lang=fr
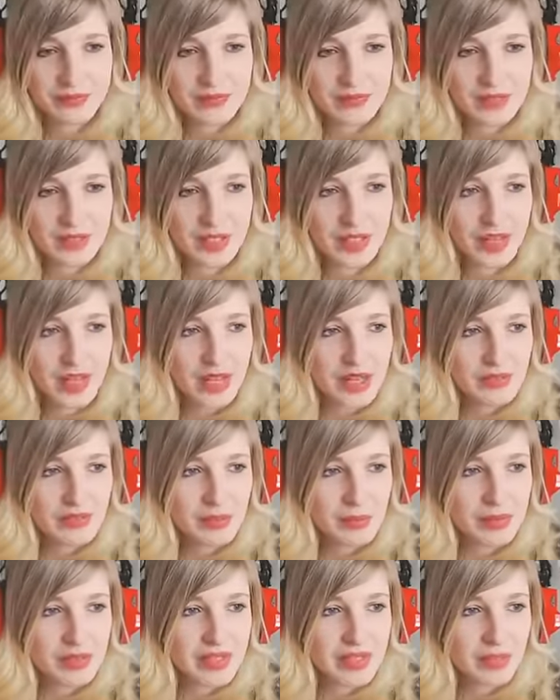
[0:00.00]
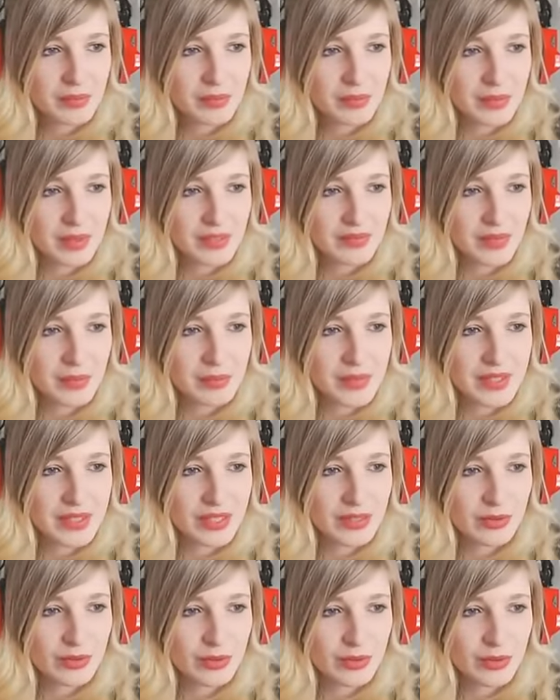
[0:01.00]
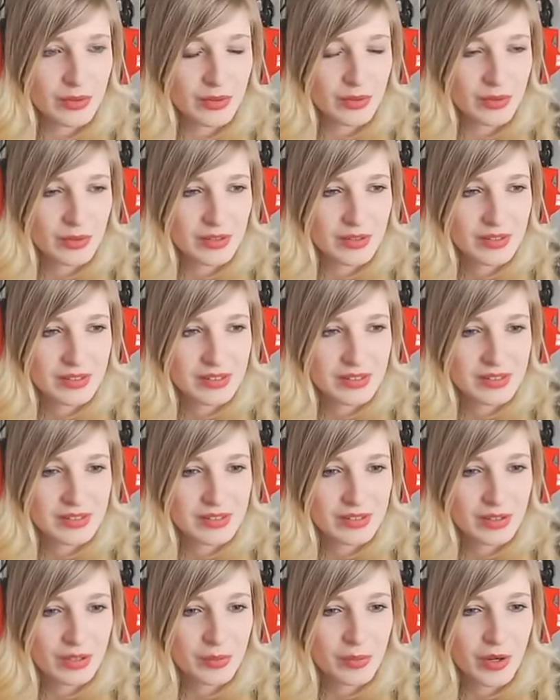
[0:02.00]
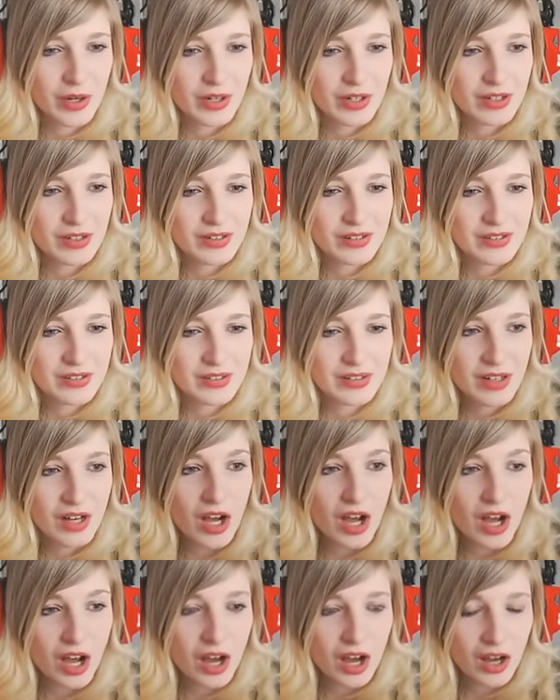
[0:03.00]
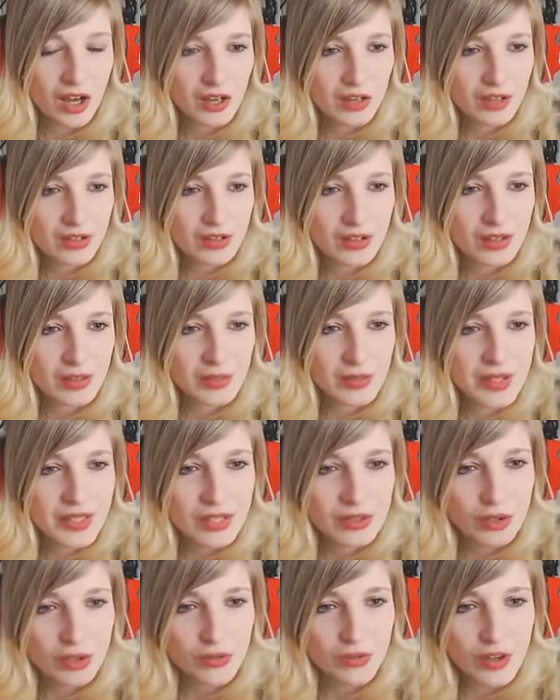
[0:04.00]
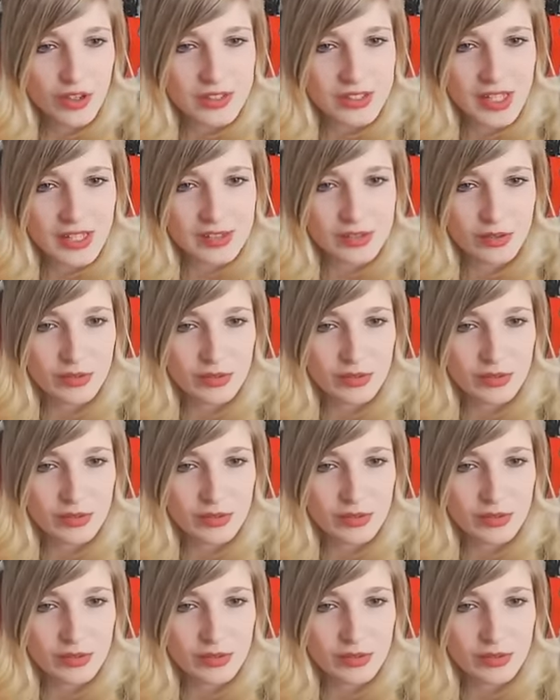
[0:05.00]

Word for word: Ah, il va piquer le, il va piquer le, le bol. Oh Mais il est trop fort, ce garçon